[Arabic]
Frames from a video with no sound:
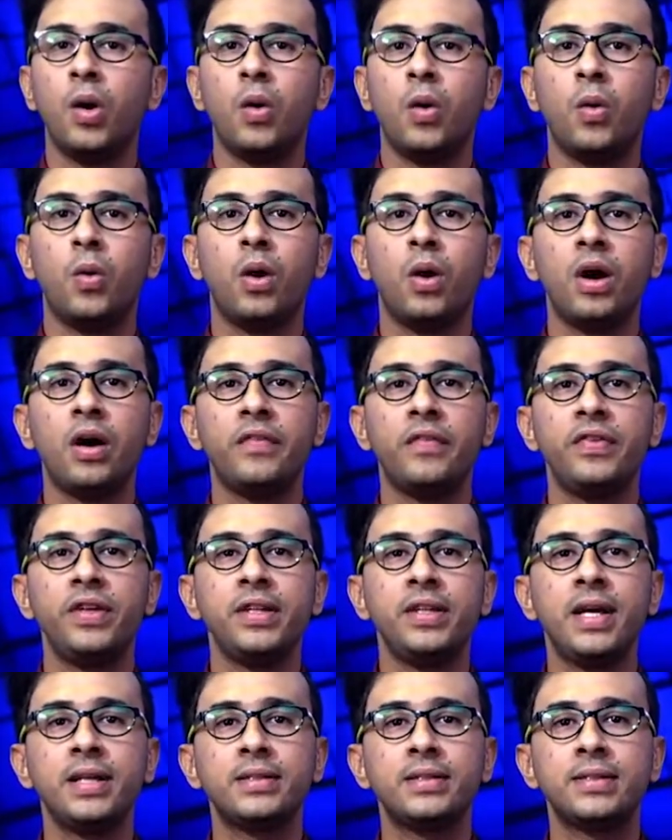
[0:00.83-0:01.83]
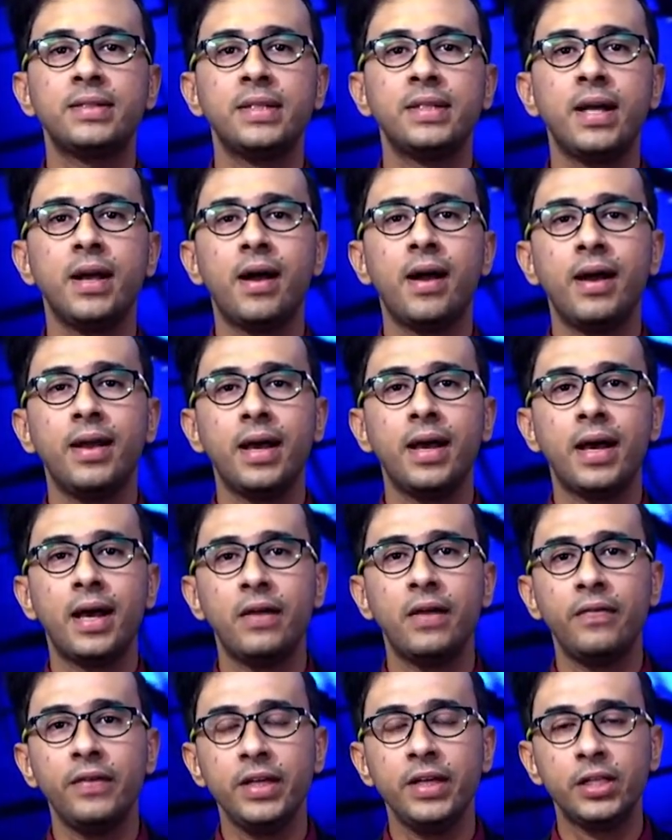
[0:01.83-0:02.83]
وفي ذات السياق على
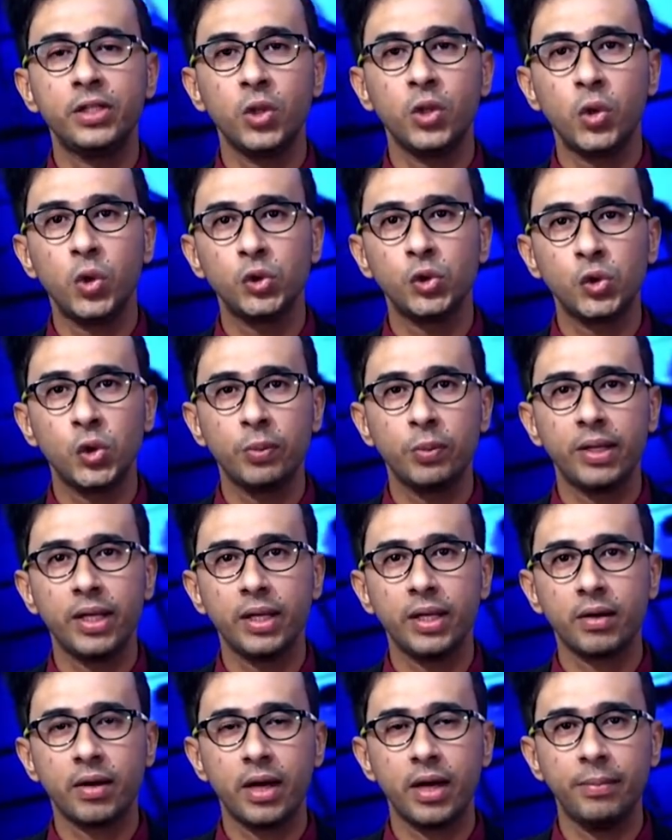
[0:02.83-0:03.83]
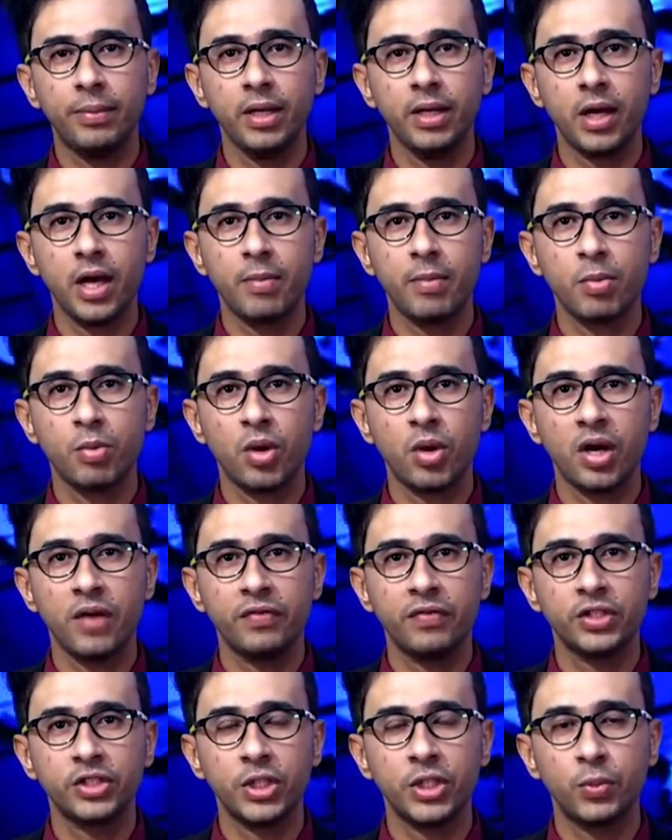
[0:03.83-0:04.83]
خلفية الهجوم الإرهابي قام
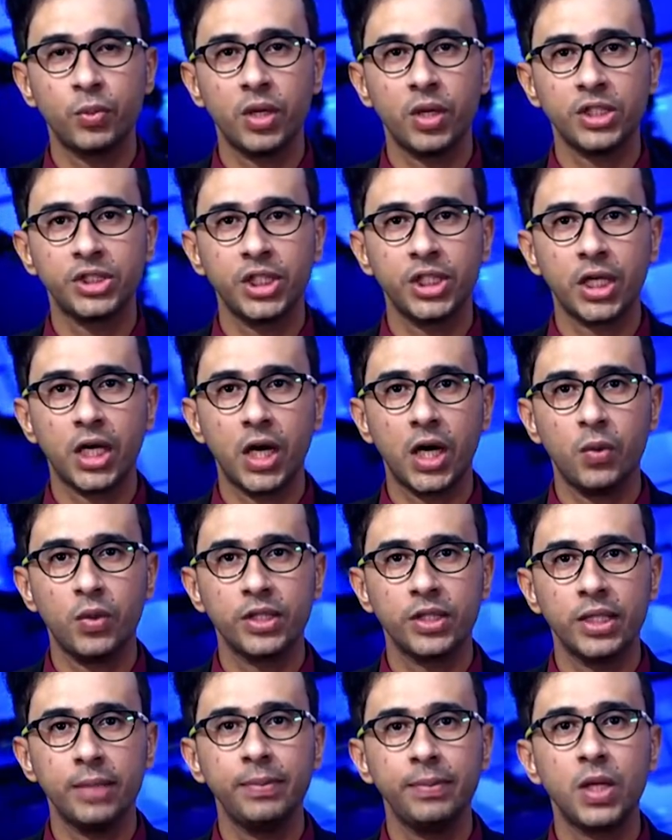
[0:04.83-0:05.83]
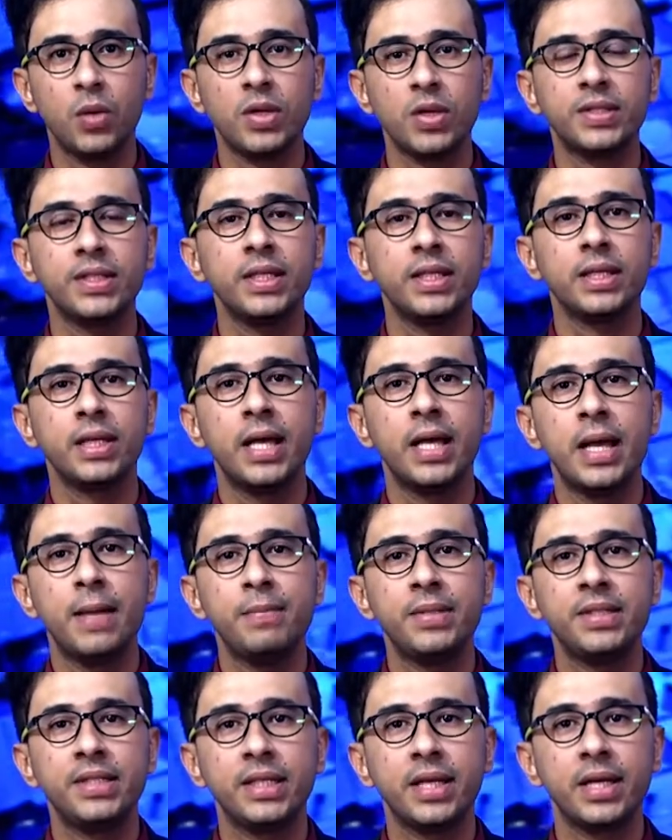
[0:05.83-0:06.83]
محافظ شبوة الشيخ عوض ابن الوزير
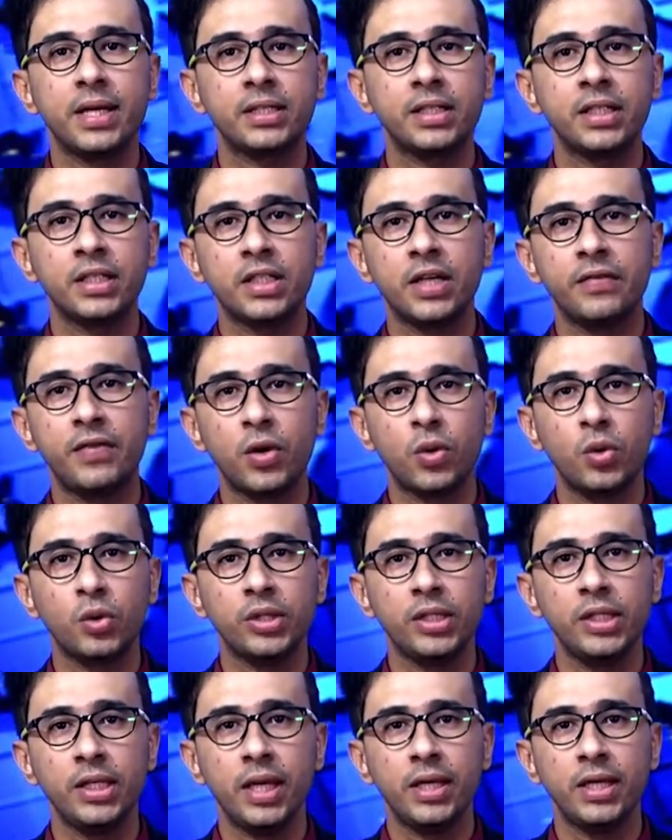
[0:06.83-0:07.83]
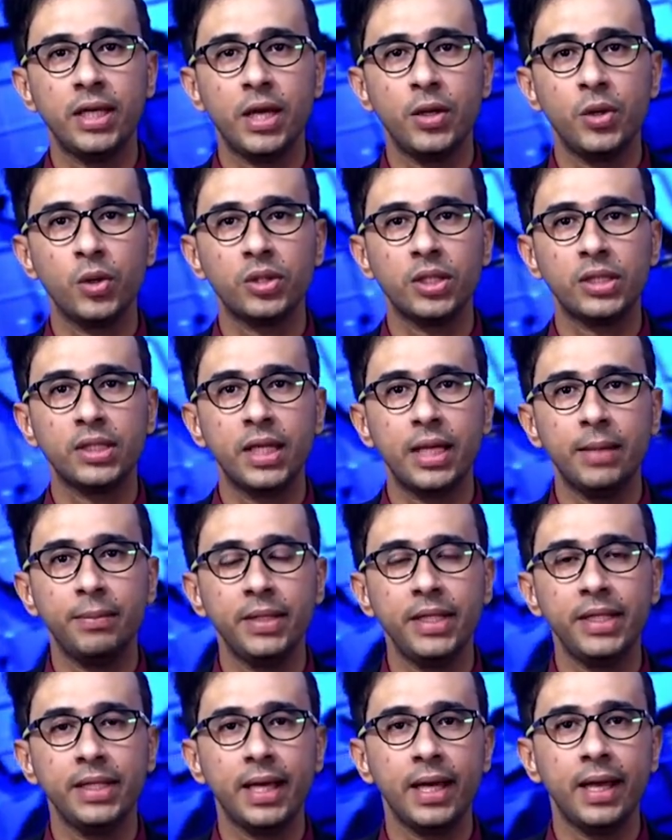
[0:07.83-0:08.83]
بزيارة تفقدية للنقطة
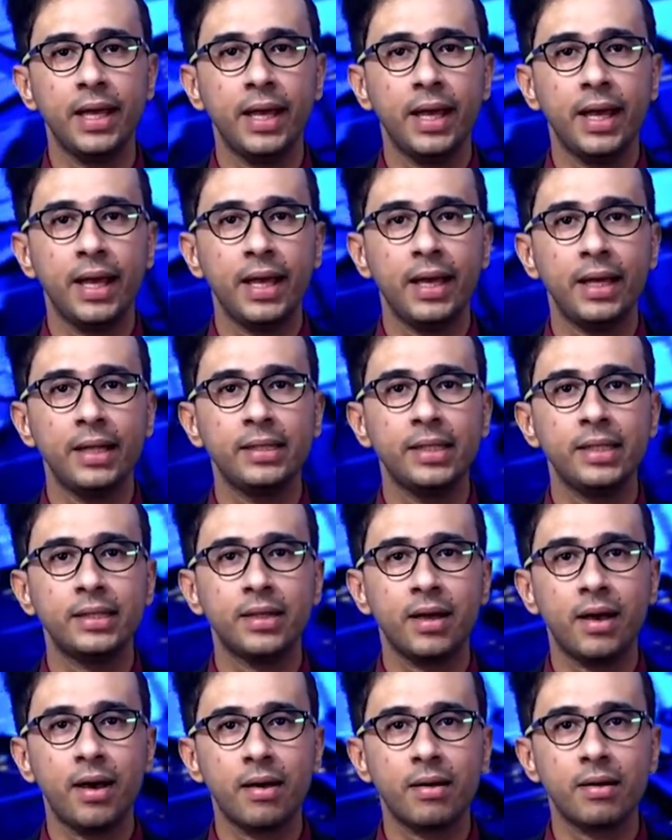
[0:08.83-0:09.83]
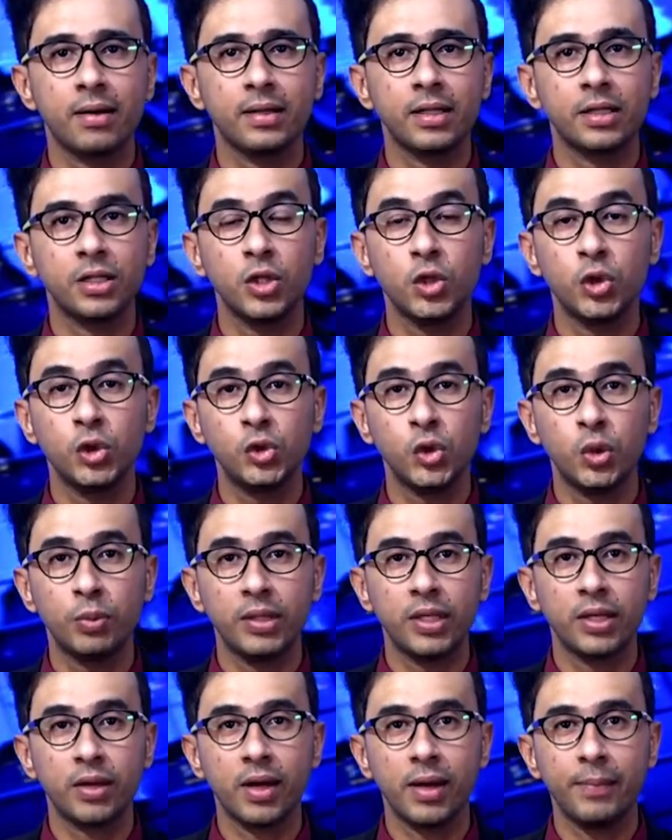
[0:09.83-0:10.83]
الأمنية التي تعرضت للهجوم
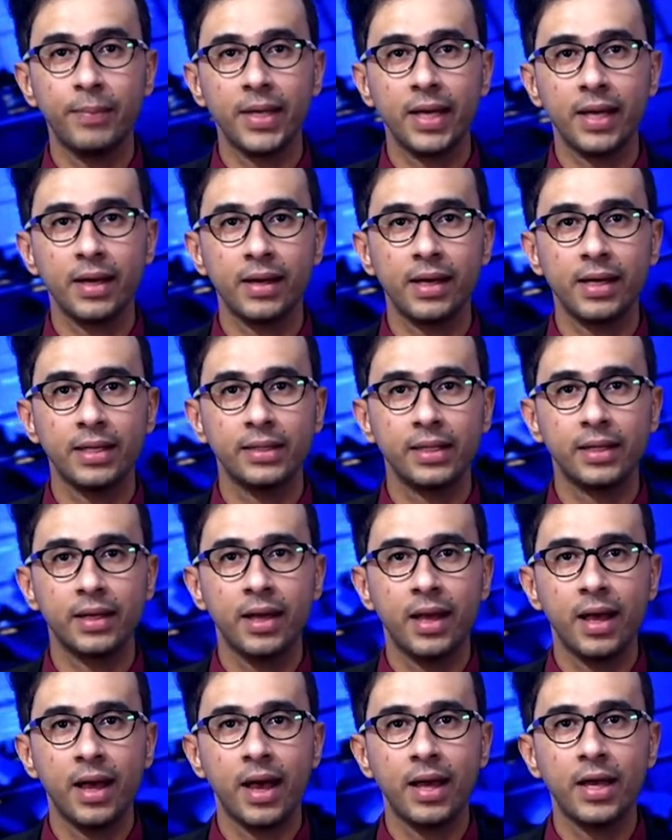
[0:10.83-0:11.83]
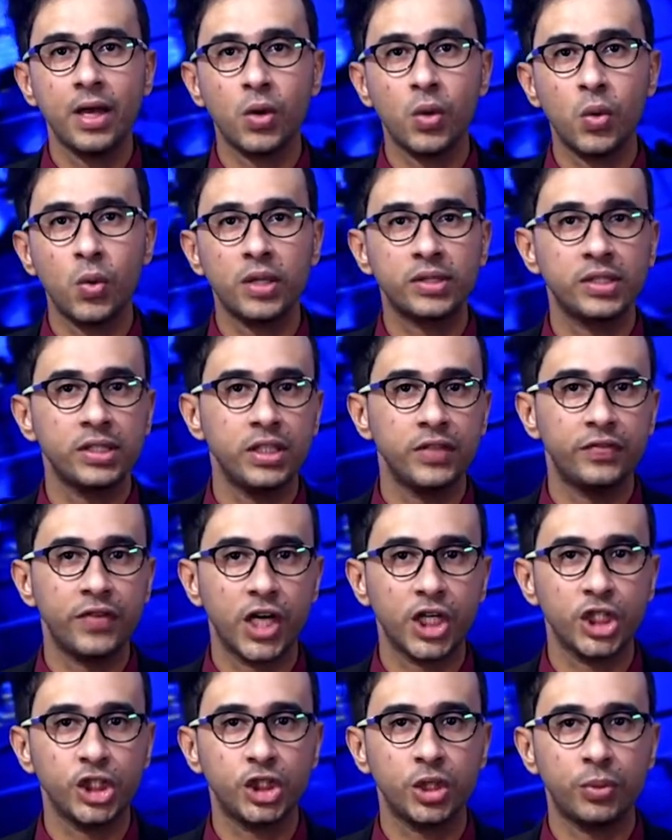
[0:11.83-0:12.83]
الإرهابي الغادر على قوات
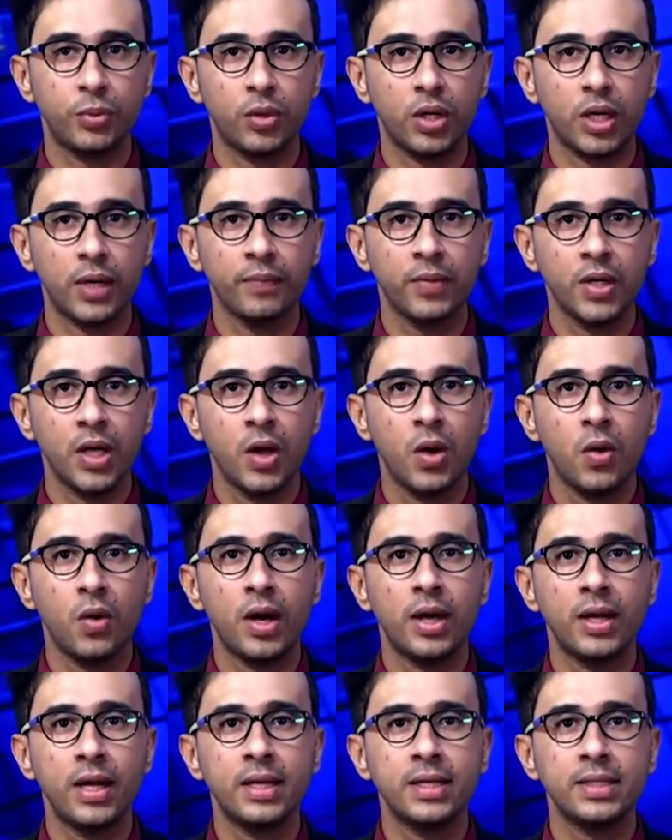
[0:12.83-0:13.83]
دفاع شبوة وخلال